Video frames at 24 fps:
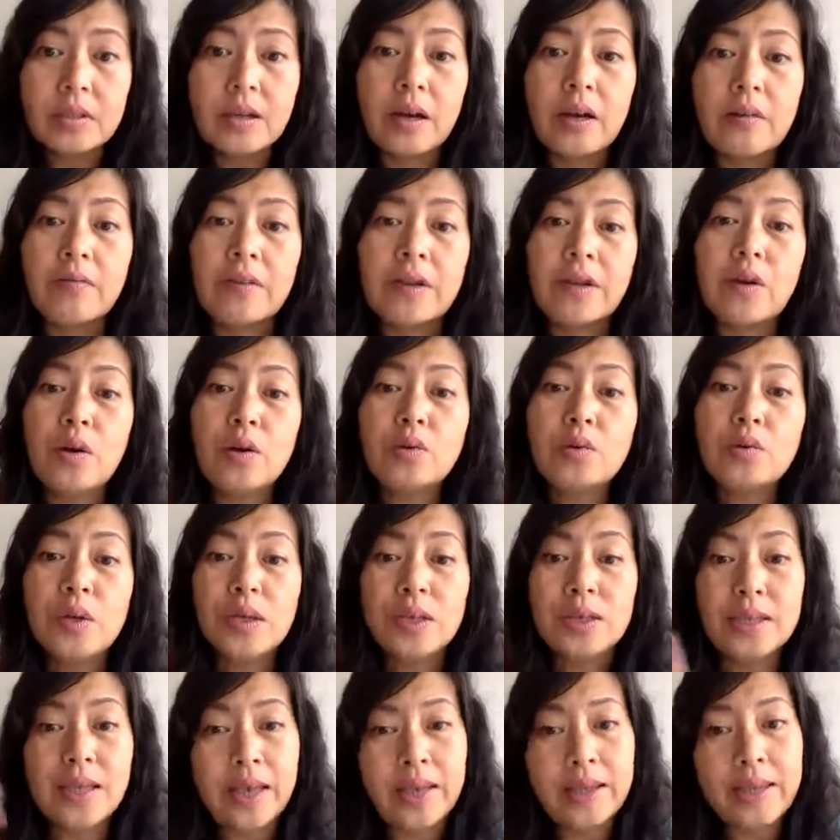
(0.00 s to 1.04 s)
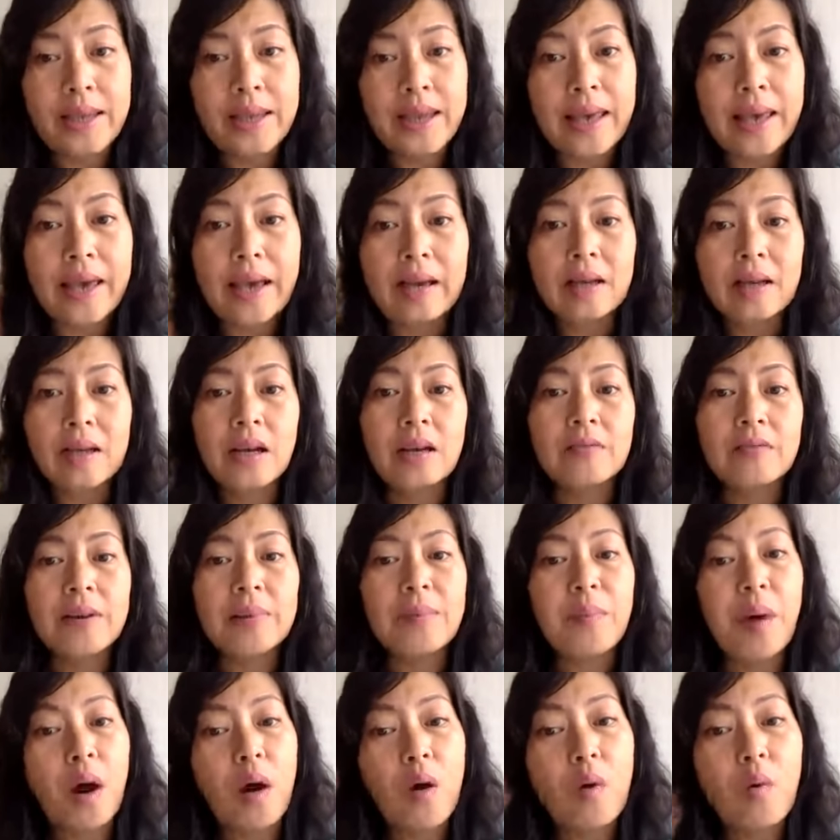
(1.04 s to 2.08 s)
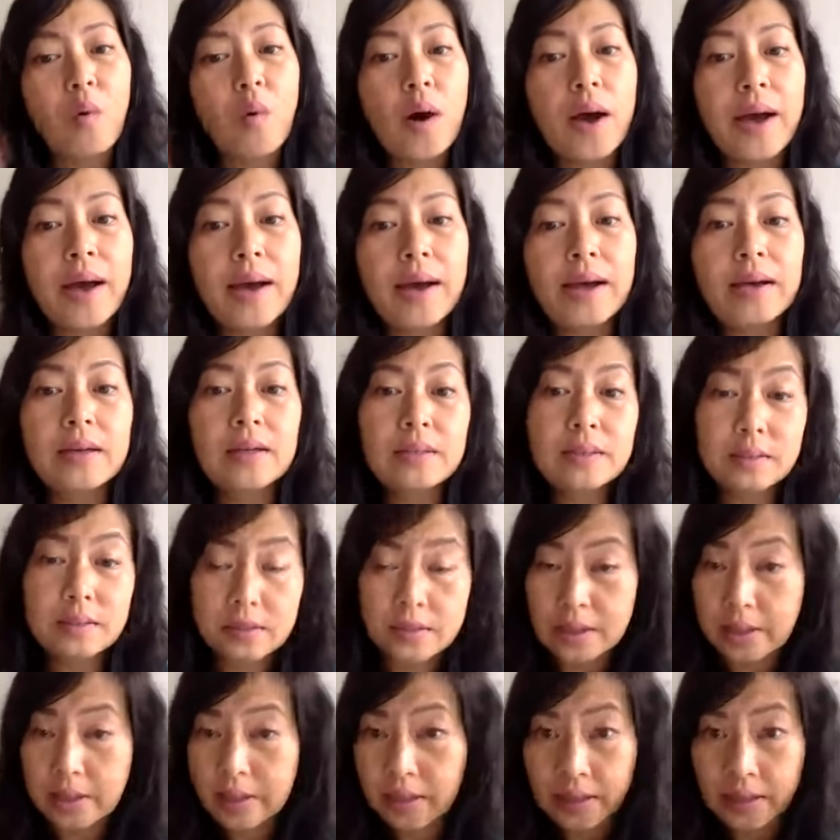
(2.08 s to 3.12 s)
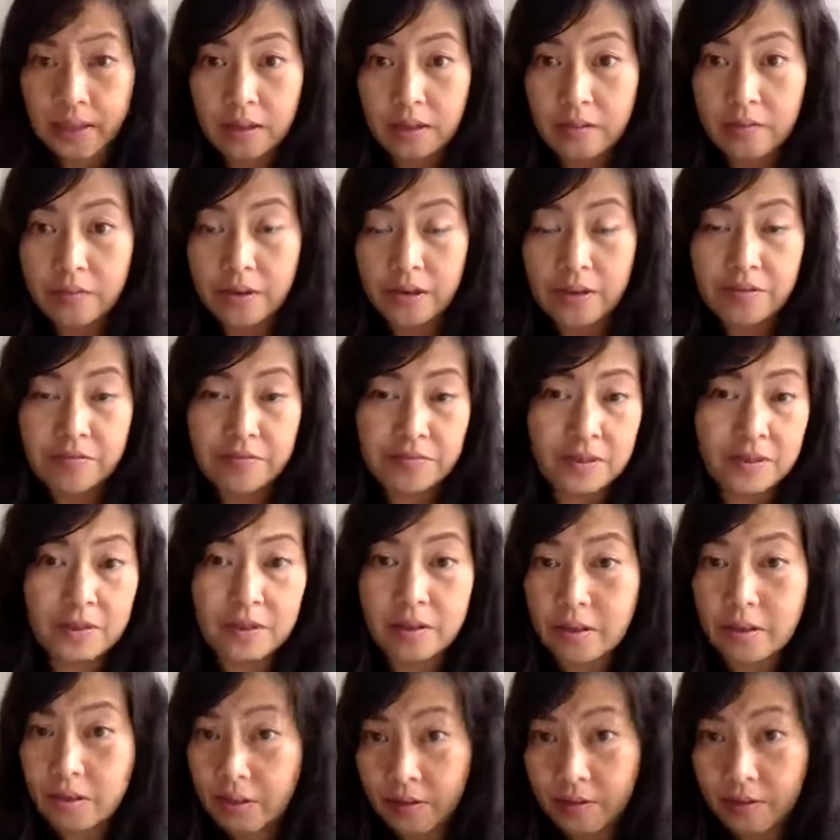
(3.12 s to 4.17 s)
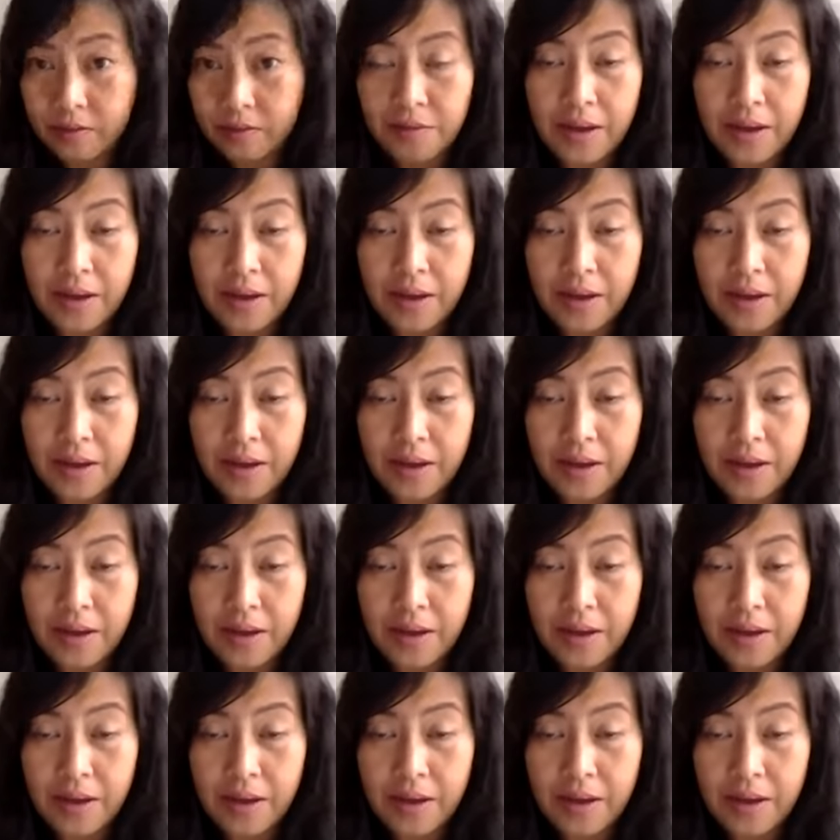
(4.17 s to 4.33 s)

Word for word: cần phải nói chuyện nhẹ nhàng cần phải bỏ qua hay cần phải à,